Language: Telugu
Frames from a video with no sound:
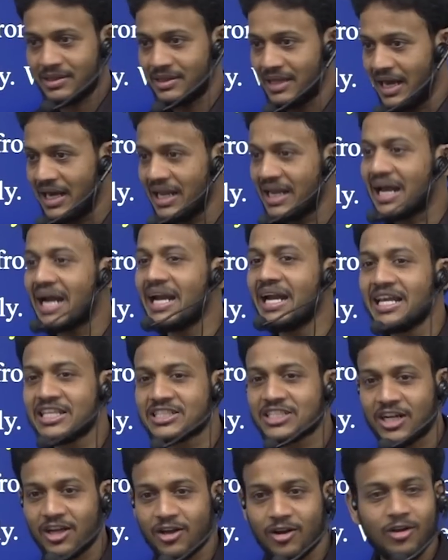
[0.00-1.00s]
దాన్ని
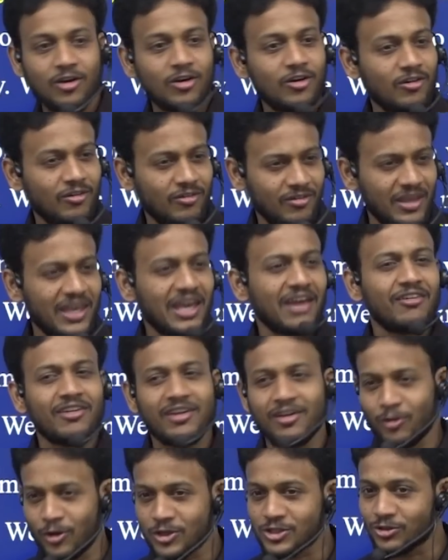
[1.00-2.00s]
ఖండించడంలో
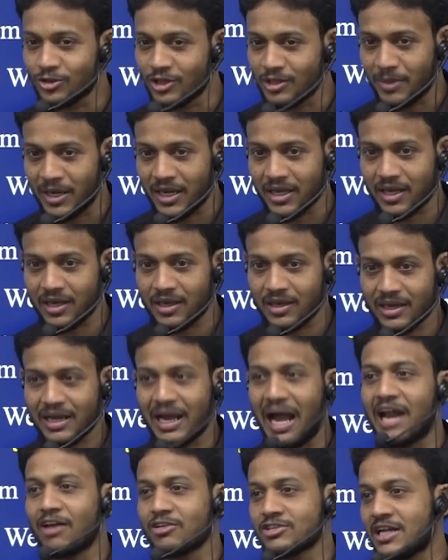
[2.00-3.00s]
ఏమి వస్తుంది మనకి
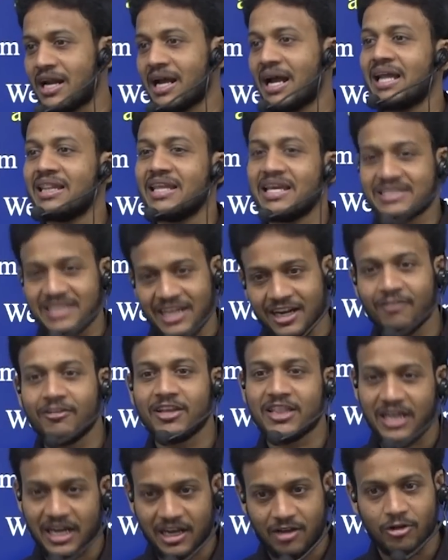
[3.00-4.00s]
అనవసరంగా దేశానికి
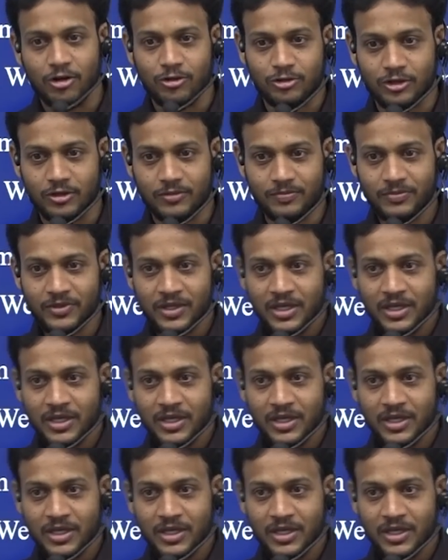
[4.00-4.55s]
వ్యతిరేకం అవుతాం